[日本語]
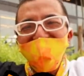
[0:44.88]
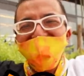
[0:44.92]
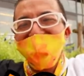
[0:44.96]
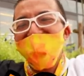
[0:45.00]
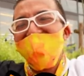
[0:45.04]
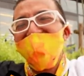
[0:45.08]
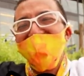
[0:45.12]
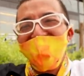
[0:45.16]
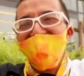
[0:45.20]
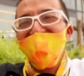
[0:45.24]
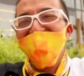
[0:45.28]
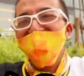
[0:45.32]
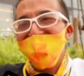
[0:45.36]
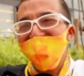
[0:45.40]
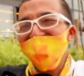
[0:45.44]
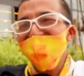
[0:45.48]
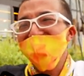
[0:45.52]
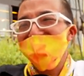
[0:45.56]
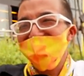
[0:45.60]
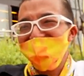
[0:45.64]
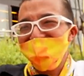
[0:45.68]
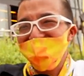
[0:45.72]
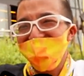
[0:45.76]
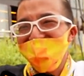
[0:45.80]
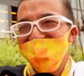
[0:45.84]
いやいやい
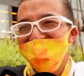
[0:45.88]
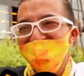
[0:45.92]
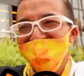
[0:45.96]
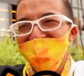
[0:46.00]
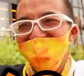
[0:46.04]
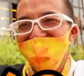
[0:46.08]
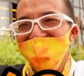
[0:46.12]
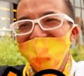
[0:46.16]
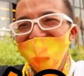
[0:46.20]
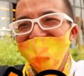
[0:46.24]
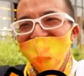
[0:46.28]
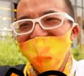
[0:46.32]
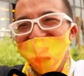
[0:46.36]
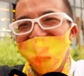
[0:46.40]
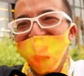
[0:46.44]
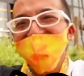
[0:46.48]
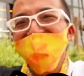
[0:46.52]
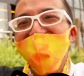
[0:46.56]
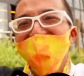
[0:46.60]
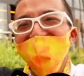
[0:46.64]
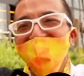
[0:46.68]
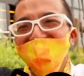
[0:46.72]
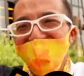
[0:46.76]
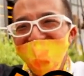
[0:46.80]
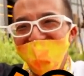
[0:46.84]
や
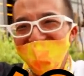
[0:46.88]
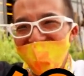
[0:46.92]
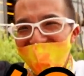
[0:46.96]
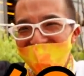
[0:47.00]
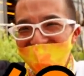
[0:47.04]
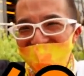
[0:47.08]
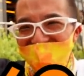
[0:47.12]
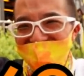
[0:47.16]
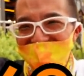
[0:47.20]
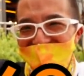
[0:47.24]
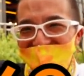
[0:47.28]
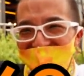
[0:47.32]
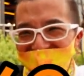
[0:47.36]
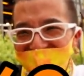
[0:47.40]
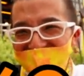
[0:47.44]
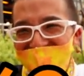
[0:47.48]
叩かれるわめちゃ